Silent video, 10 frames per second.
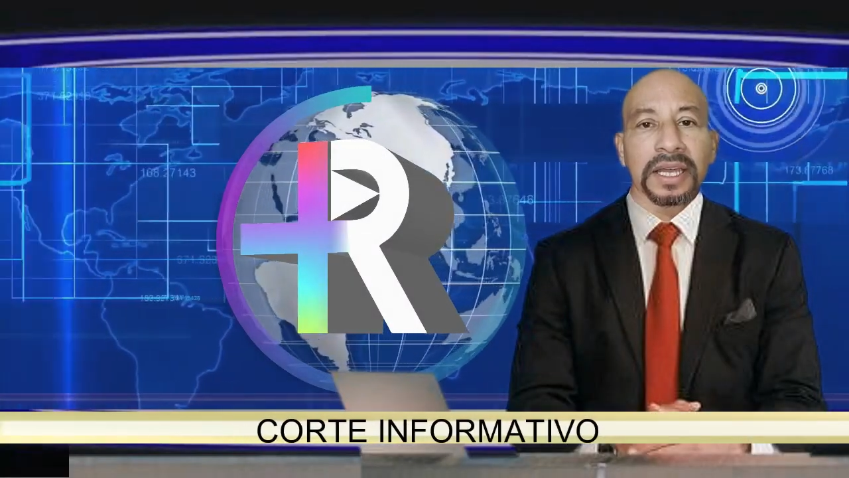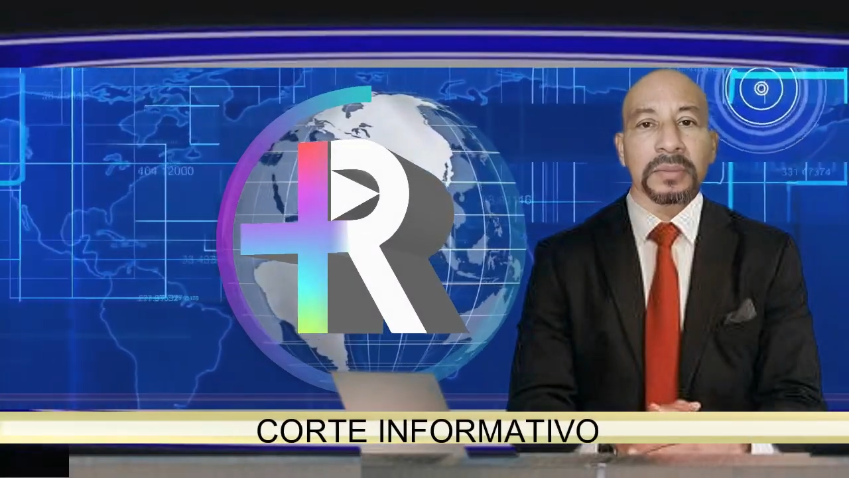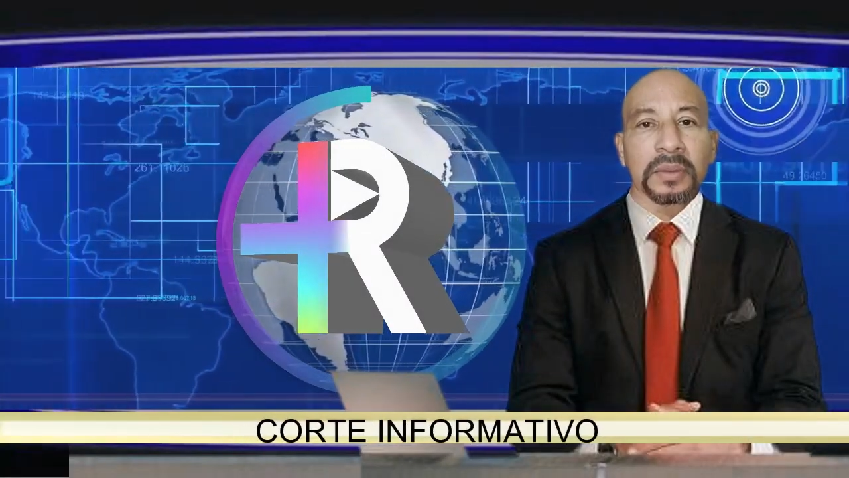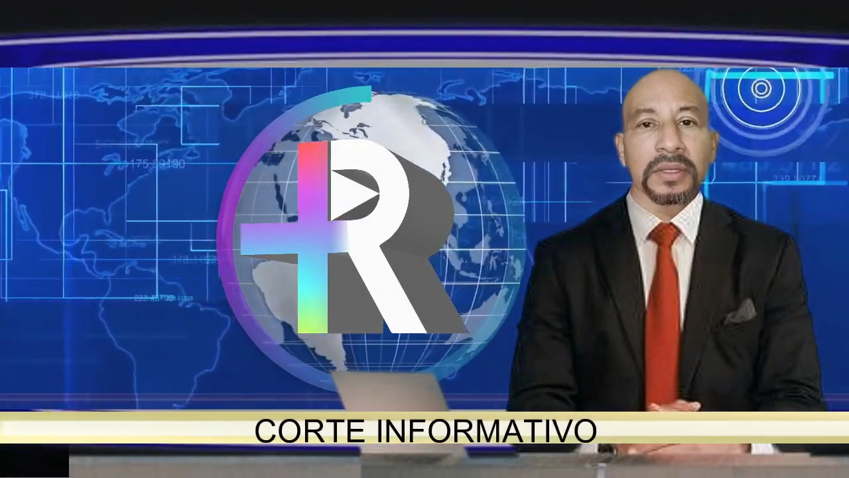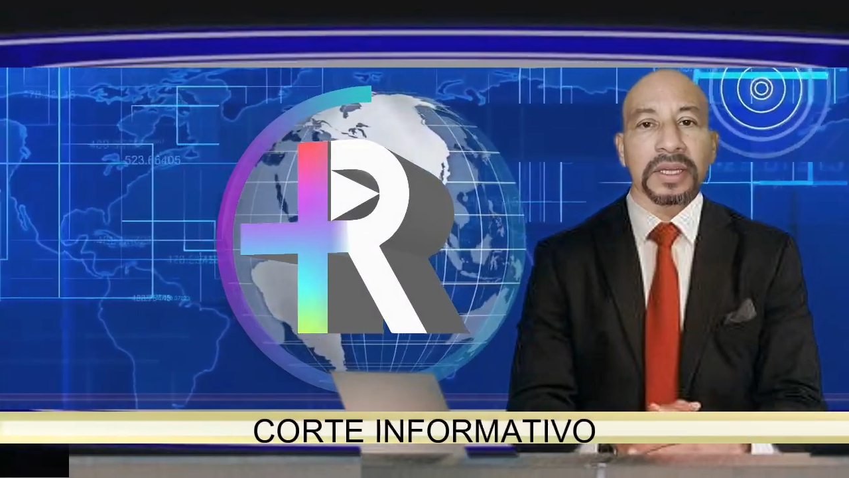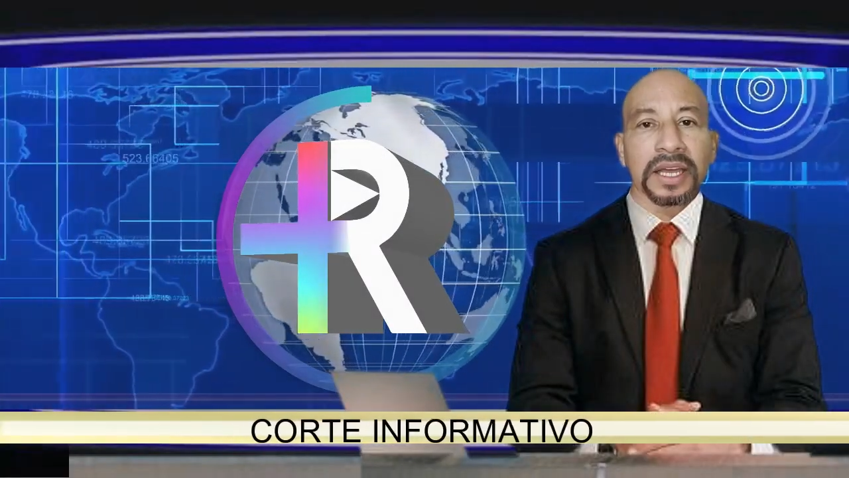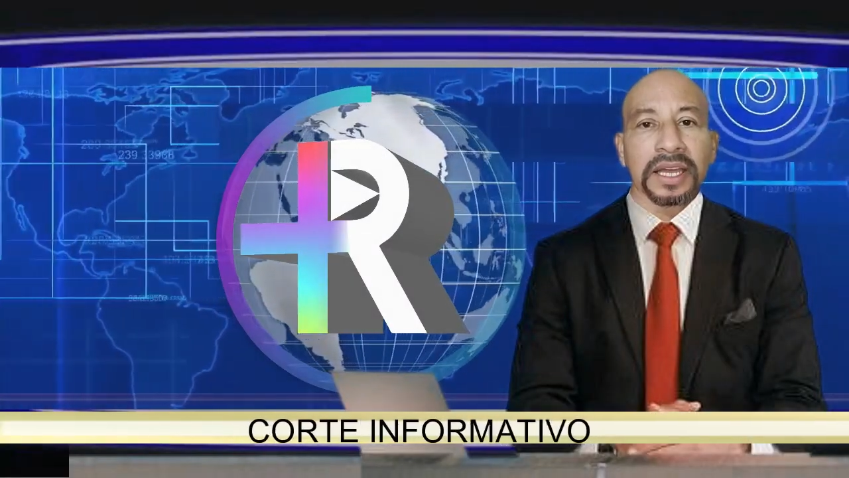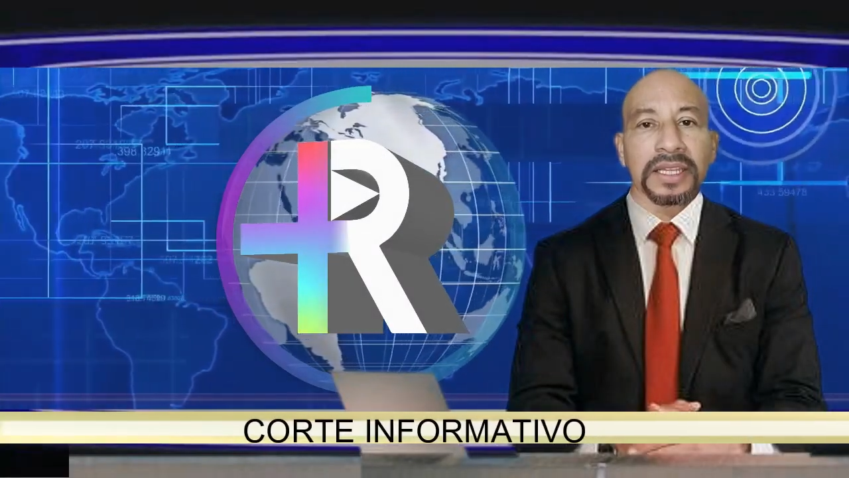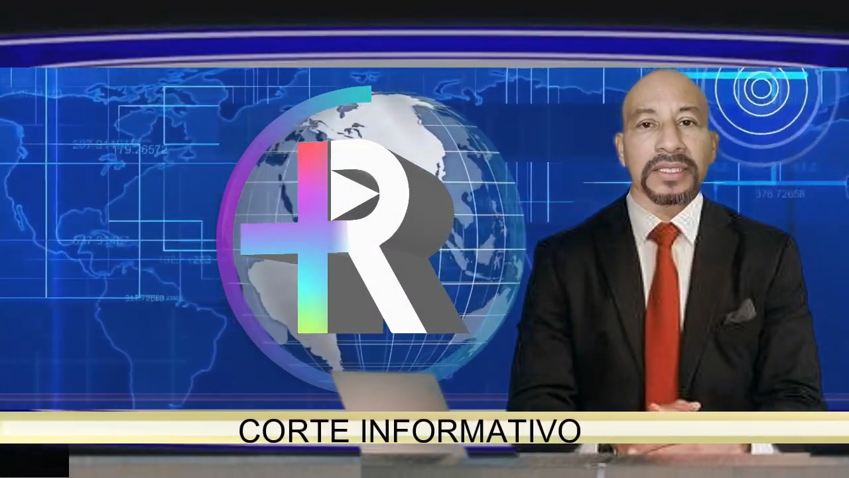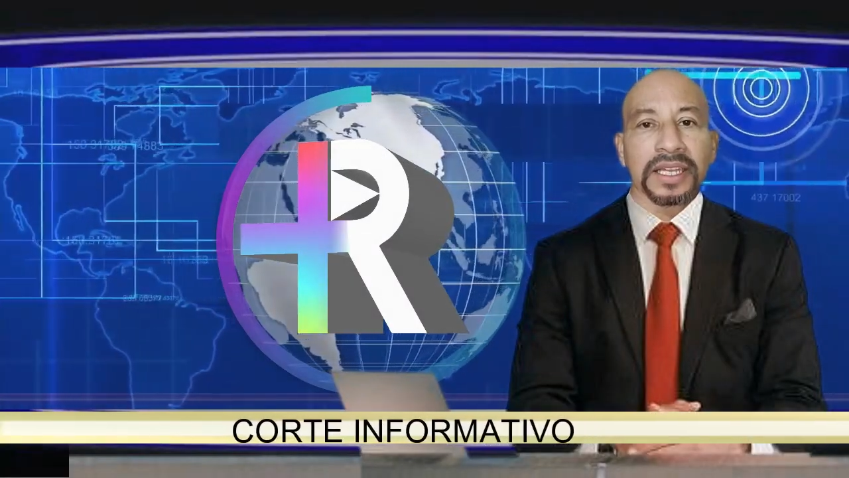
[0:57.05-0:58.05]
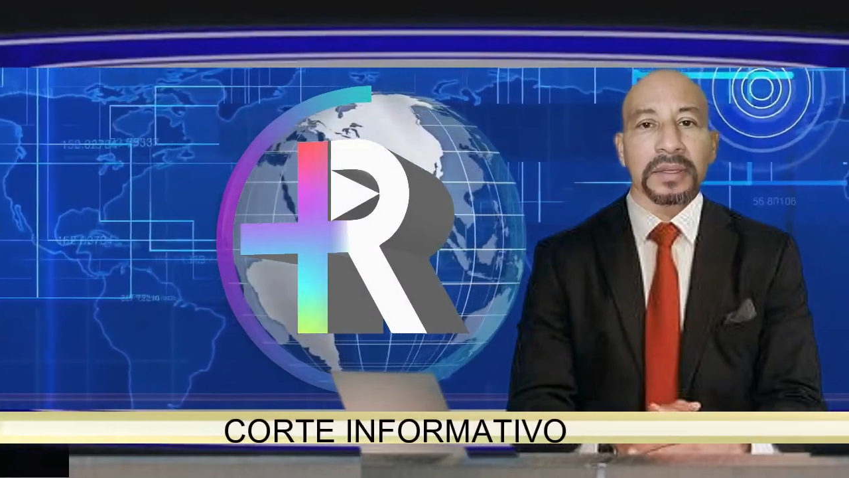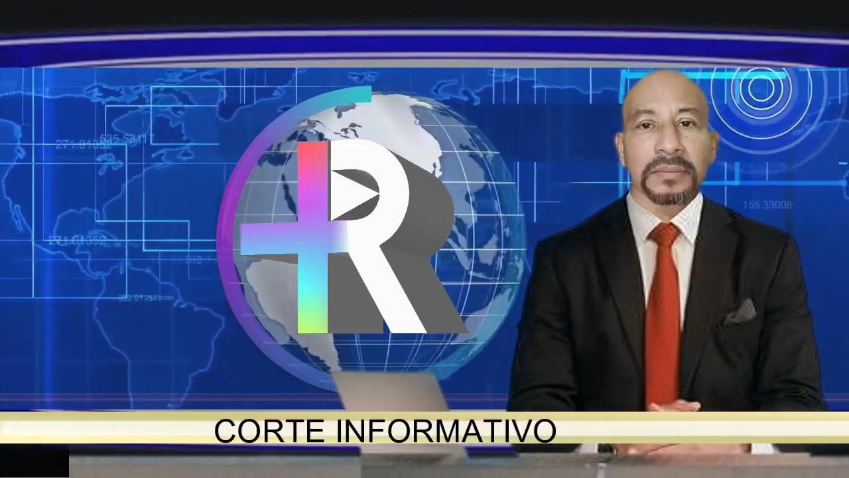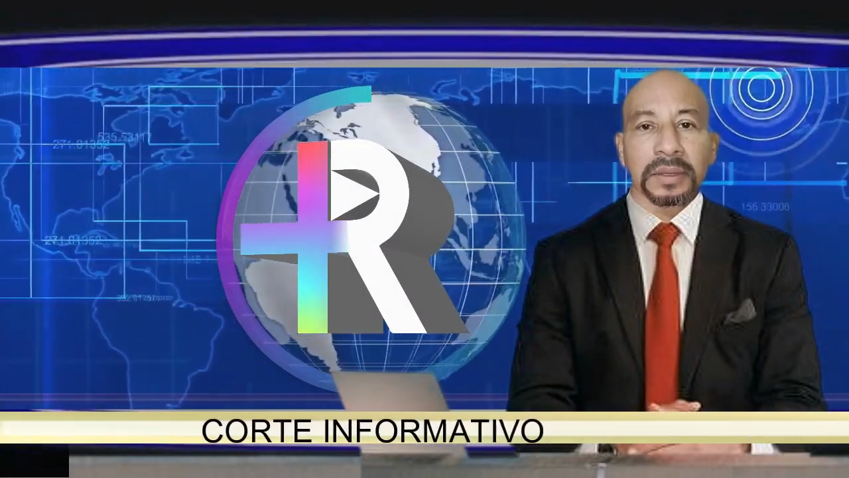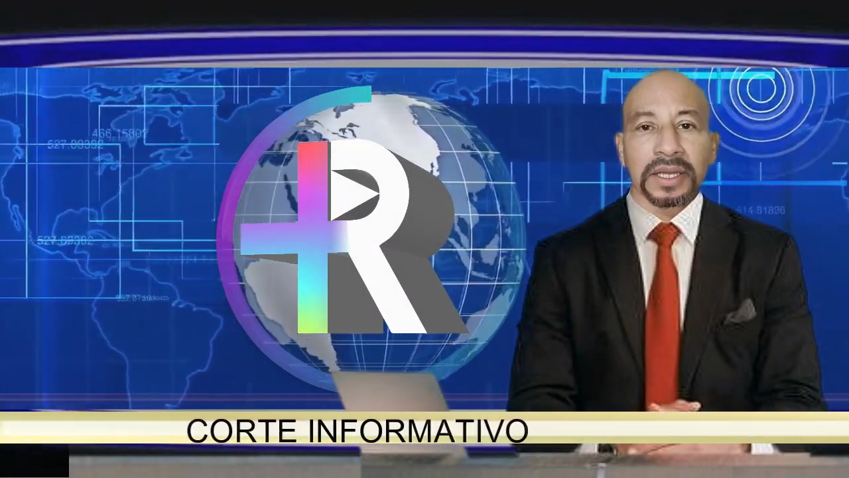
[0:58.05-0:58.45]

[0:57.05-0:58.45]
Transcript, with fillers: al voto la realizaron